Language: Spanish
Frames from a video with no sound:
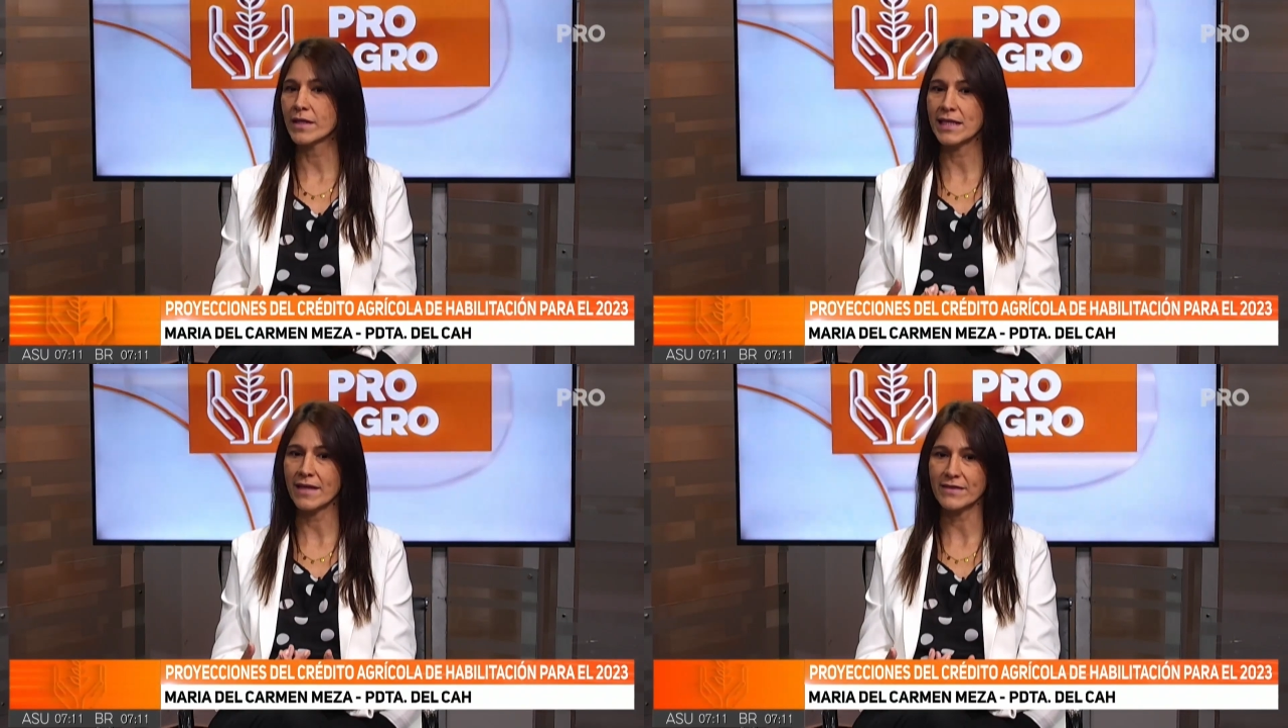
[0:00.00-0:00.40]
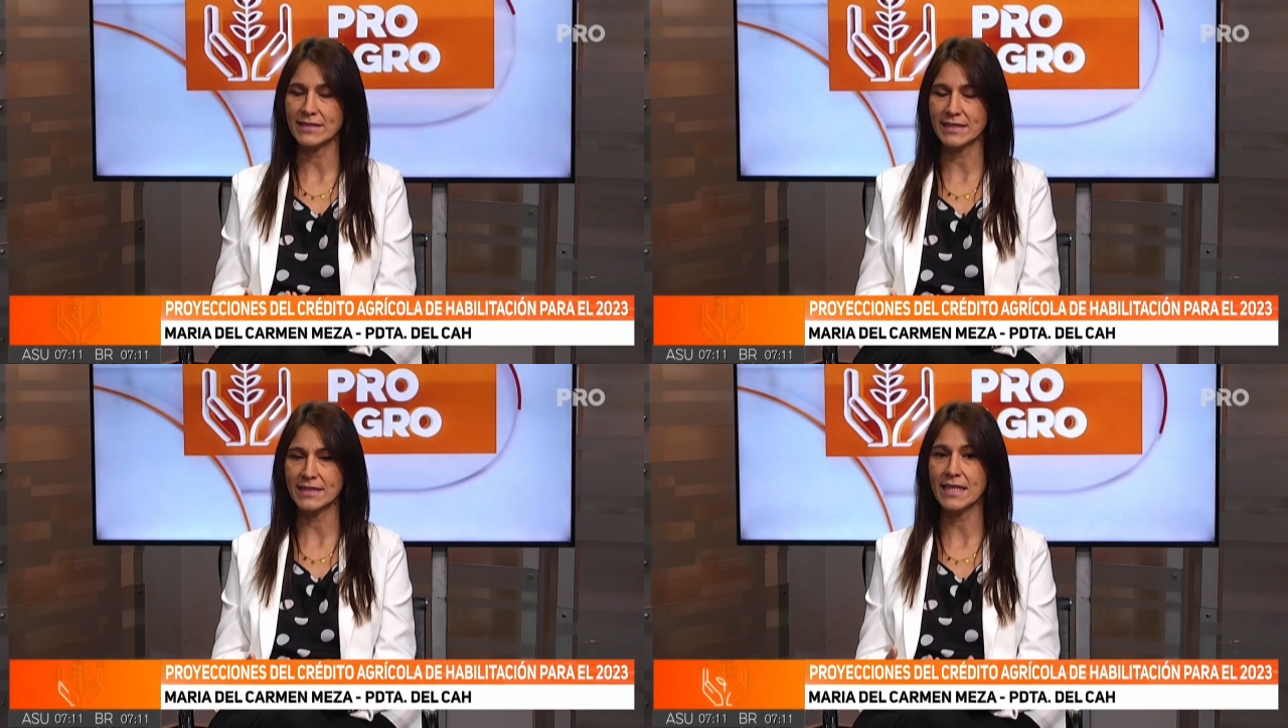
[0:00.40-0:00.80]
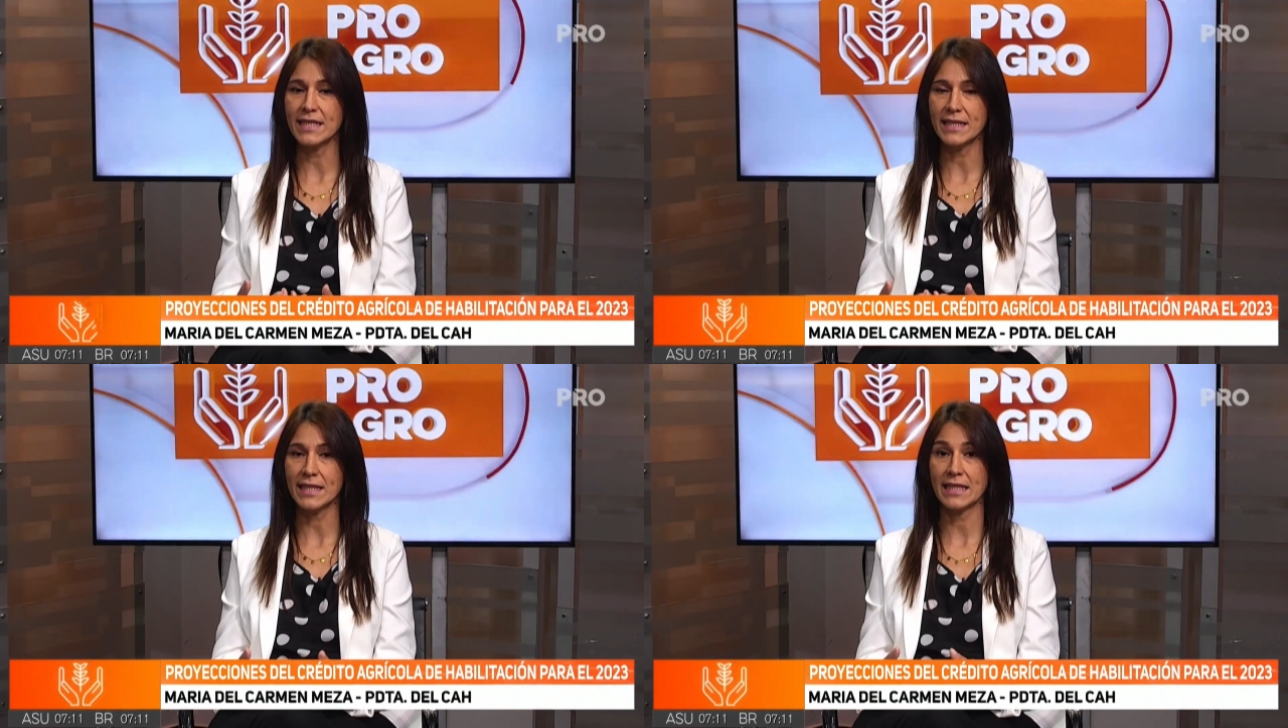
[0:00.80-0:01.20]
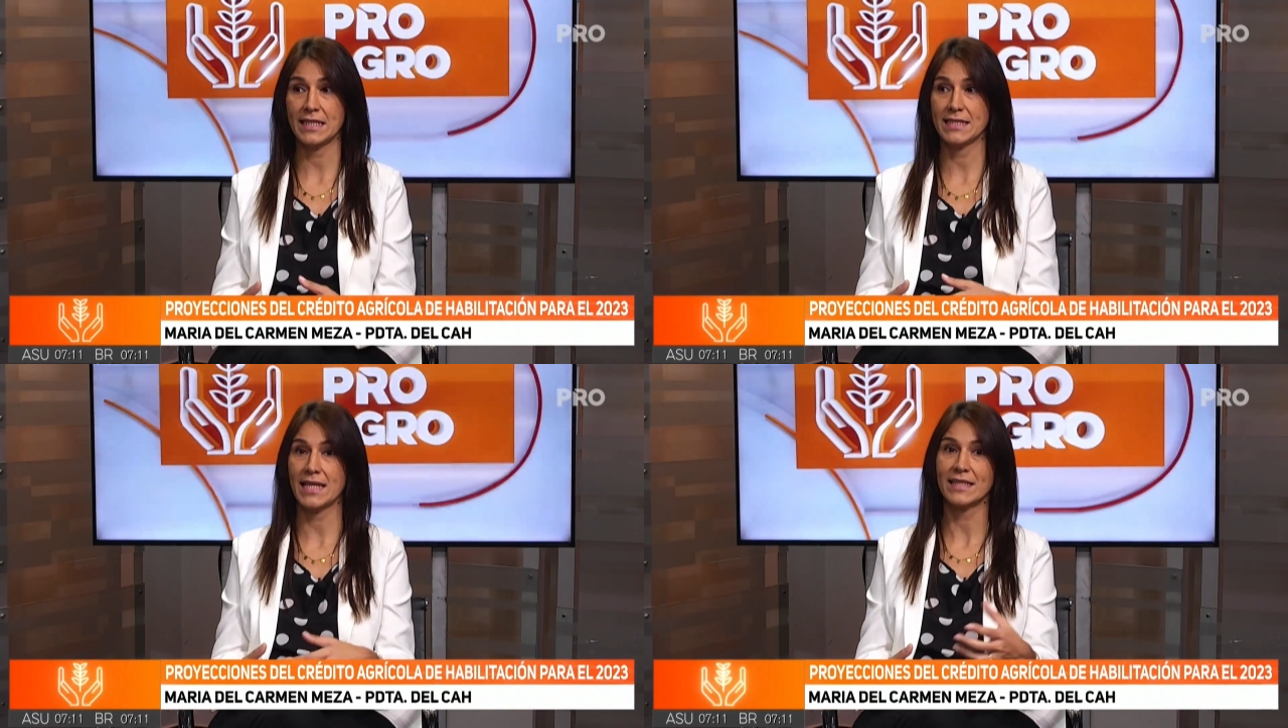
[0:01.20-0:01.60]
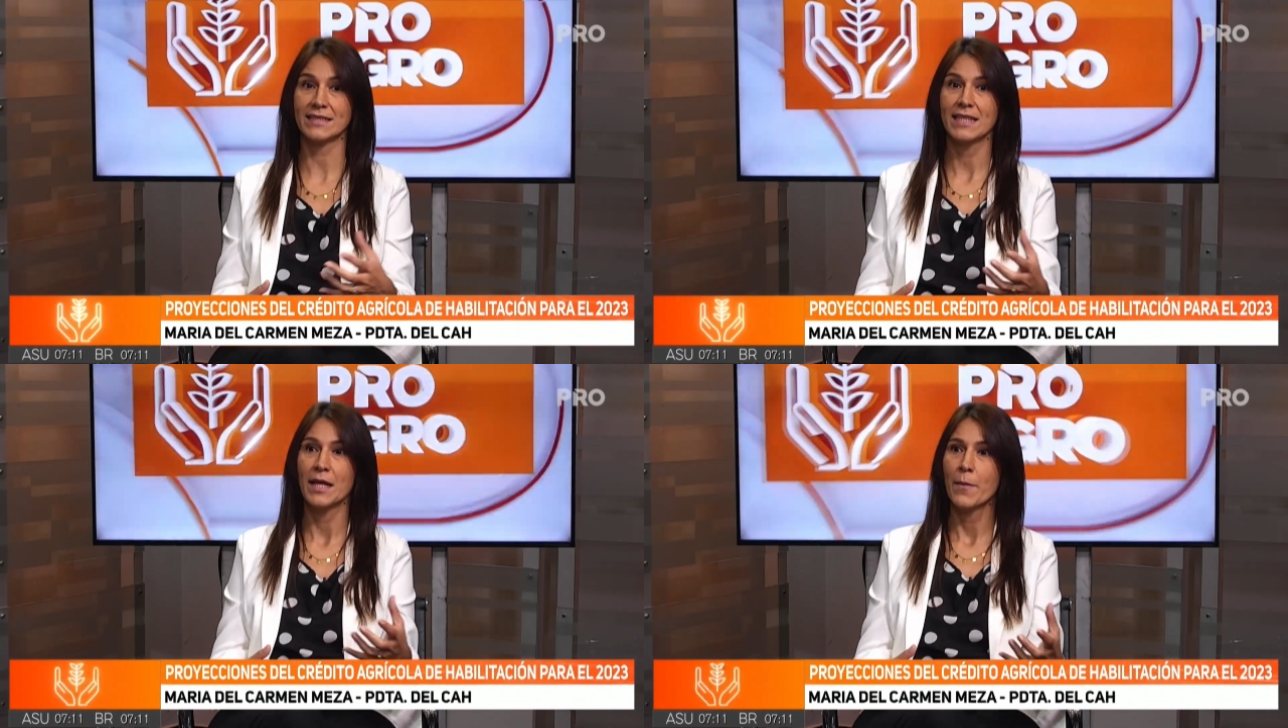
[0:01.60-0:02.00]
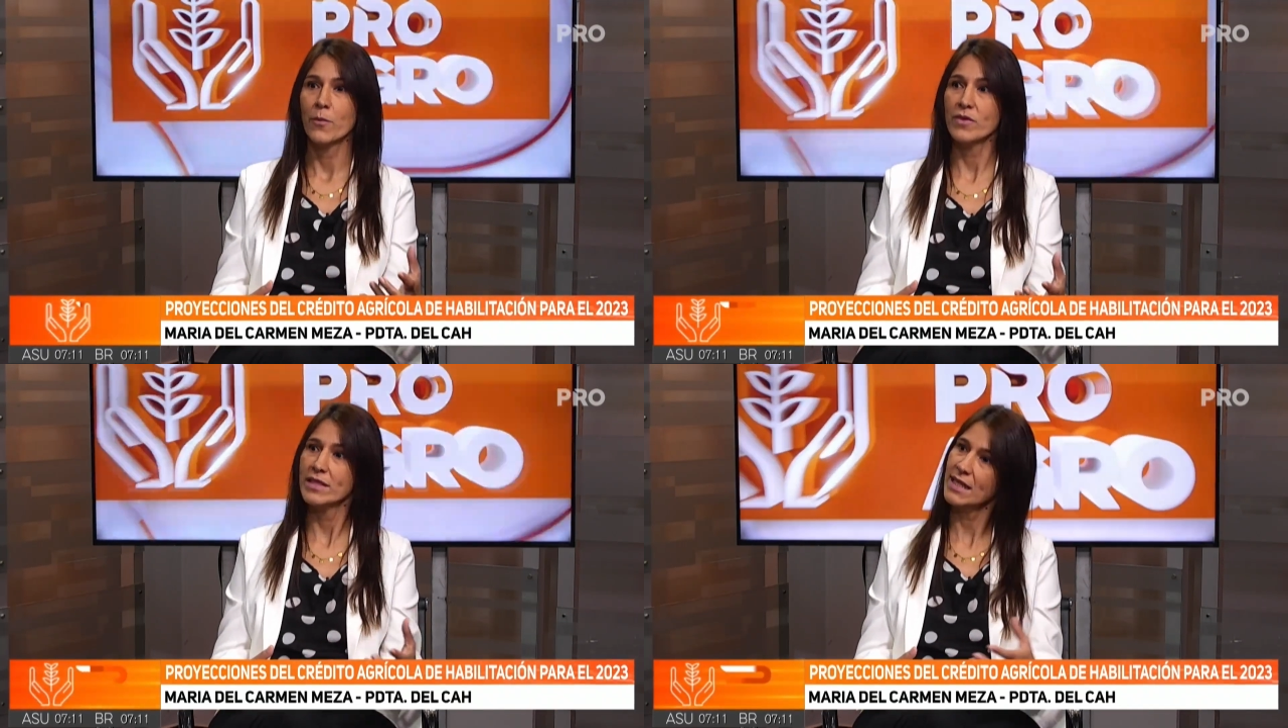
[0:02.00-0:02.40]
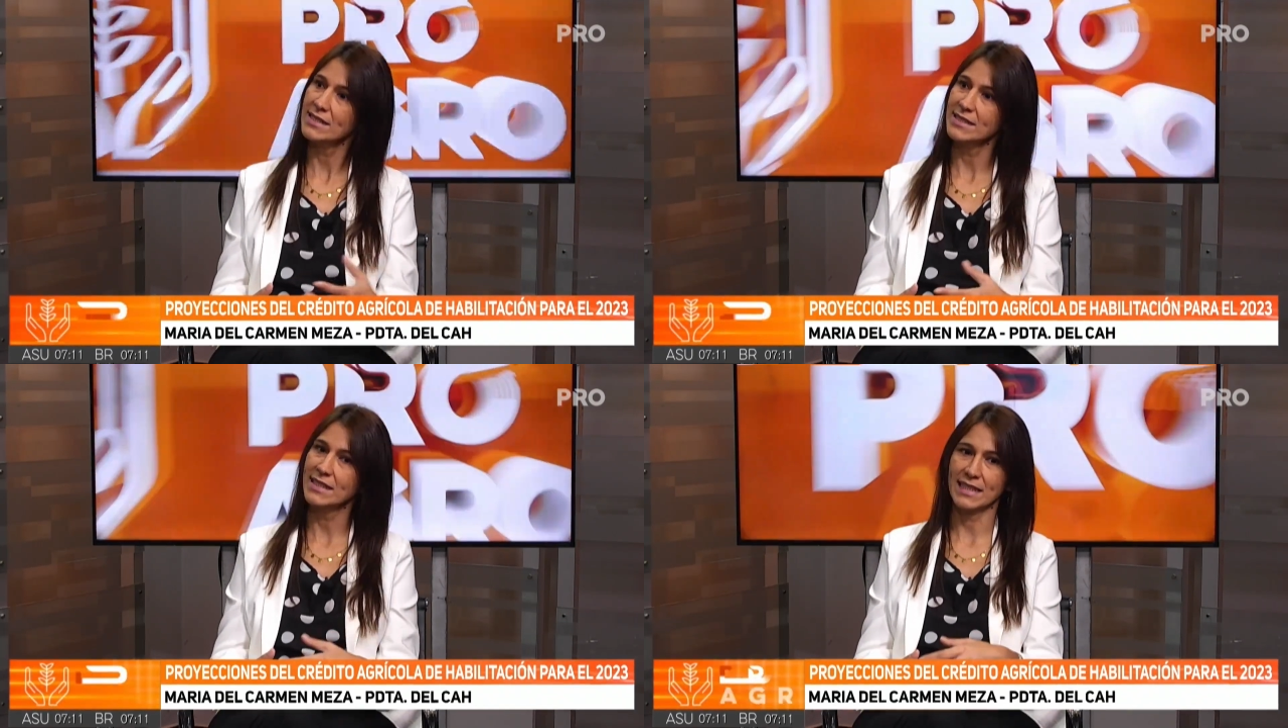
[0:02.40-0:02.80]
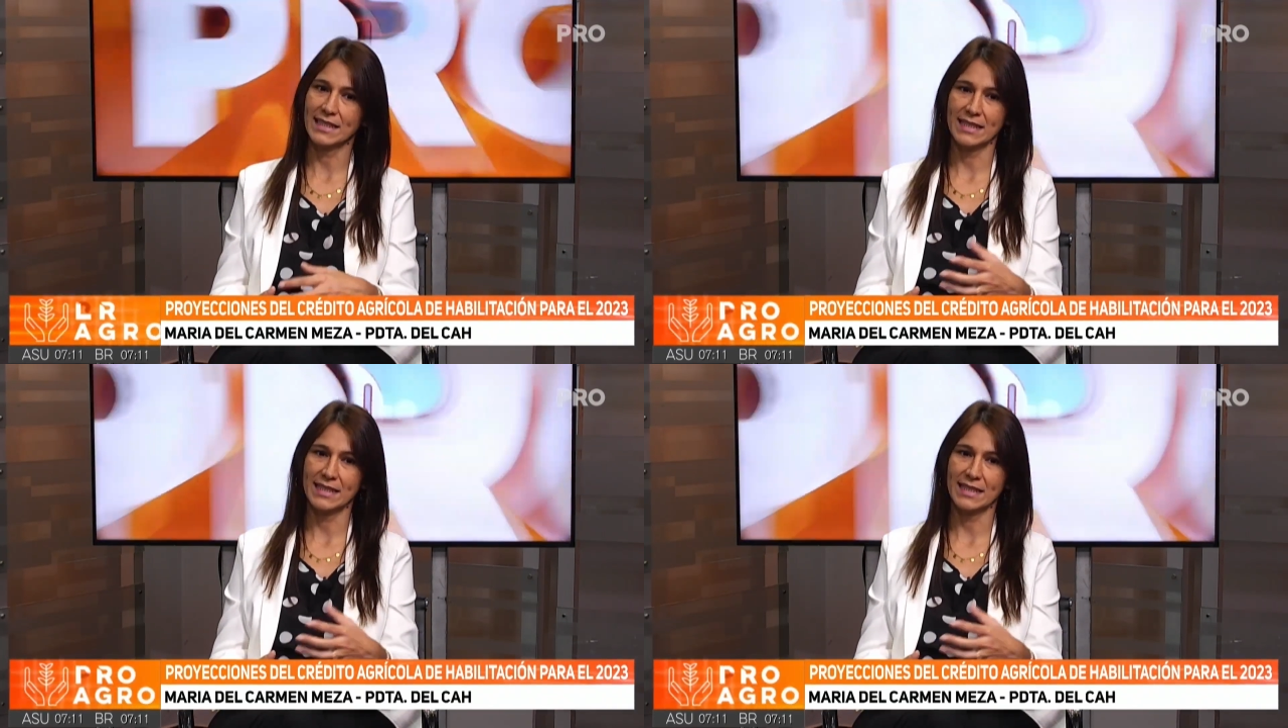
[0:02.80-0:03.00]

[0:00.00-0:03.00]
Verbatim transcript: en la visita de que quizás podría ser que